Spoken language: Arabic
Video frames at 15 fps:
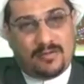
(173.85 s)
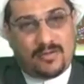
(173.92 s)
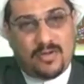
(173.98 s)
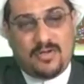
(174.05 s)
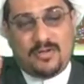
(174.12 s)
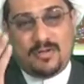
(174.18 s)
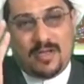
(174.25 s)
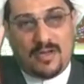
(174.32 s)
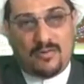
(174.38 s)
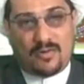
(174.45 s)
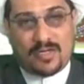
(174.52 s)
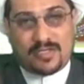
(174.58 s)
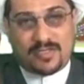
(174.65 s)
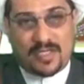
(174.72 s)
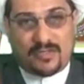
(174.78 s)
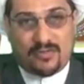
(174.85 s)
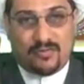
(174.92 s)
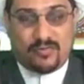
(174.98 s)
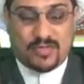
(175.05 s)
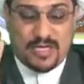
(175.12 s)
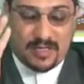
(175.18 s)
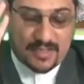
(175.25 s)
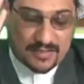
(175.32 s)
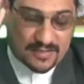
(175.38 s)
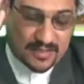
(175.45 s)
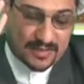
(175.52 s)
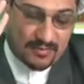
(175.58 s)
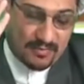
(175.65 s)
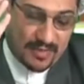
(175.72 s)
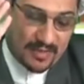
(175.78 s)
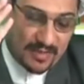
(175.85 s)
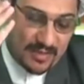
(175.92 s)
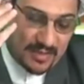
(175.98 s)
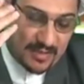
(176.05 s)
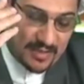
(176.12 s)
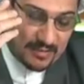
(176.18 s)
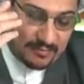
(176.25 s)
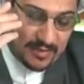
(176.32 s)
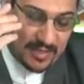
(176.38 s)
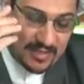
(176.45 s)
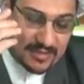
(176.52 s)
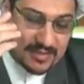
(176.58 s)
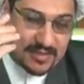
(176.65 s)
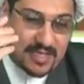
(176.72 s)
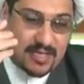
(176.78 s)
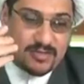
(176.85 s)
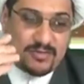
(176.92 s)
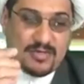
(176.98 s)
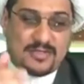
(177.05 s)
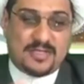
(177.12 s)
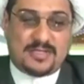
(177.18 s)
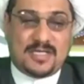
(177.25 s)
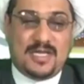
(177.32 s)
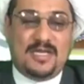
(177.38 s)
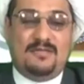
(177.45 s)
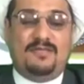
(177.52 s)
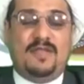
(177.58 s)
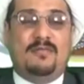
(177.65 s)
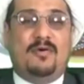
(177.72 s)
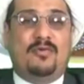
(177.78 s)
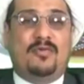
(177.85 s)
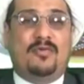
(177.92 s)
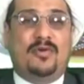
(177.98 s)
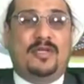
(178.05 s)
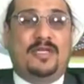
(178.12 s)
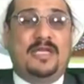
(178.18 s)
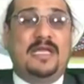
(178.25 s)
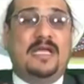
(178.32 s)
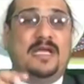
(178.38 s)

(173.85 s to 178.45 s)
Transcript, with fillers: كل له قصته القصه طويله يا عبد العزيز ارجو ان تسالني في موضوعي